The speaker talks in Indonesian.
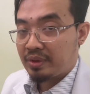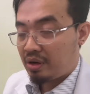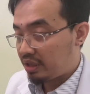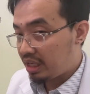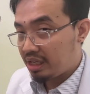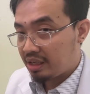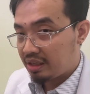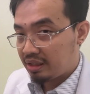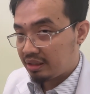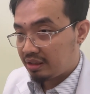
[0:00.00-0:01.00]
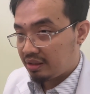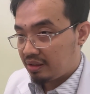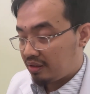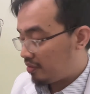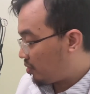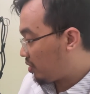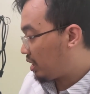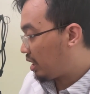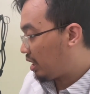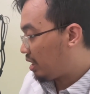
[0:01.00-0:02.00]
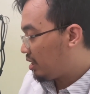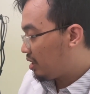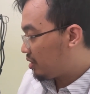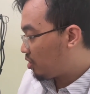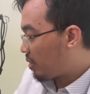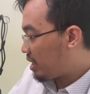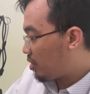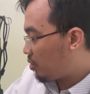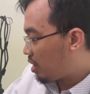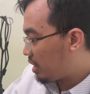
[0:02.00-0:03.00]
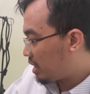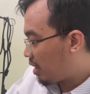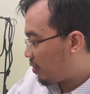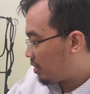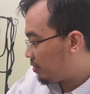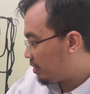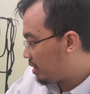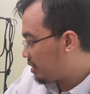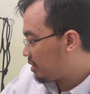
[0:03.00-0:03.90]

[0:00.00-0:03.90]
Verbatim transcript: oke okay? oke okay. coba ya ulang dari awal dulu ya